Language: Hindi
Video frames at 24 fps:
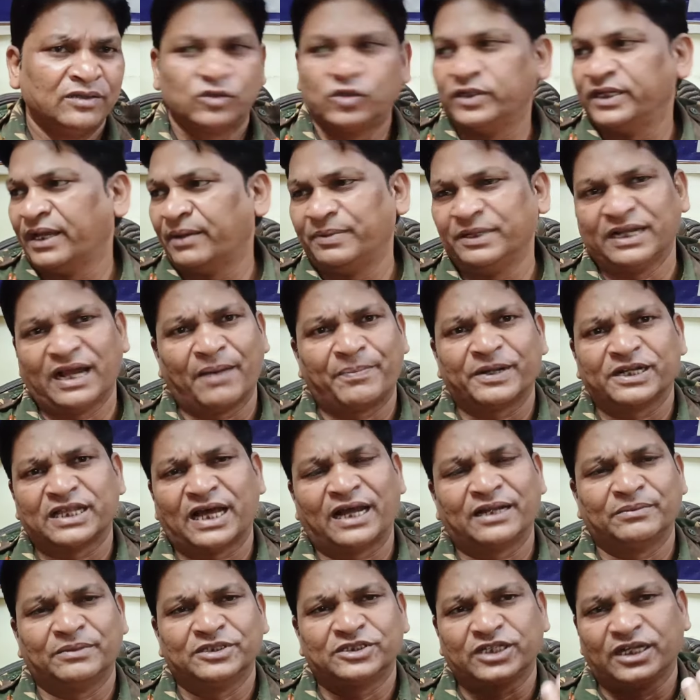तो ये बिना
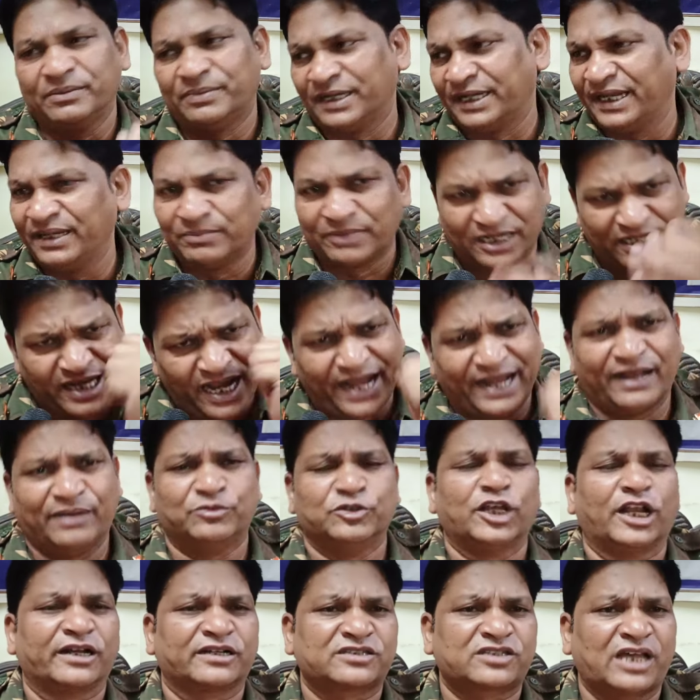प्रधानमंत्री बने ही मर जाएंगे
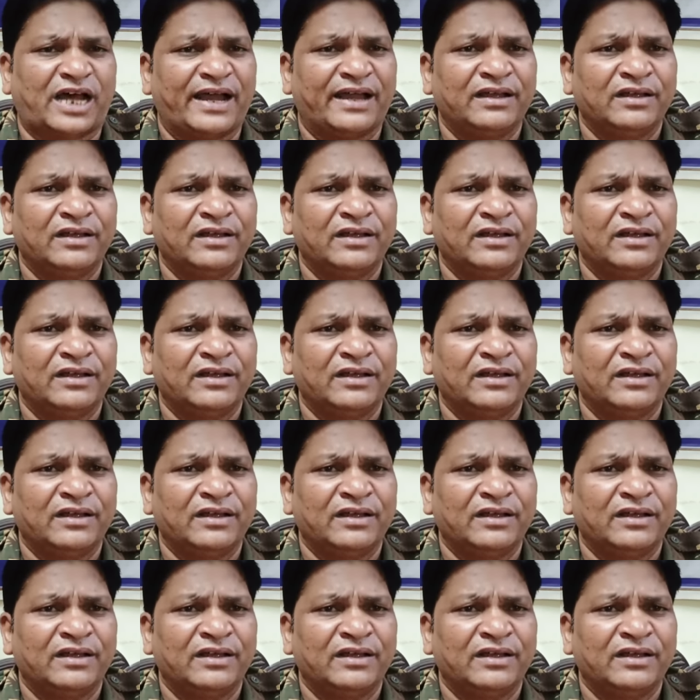मुझे लगता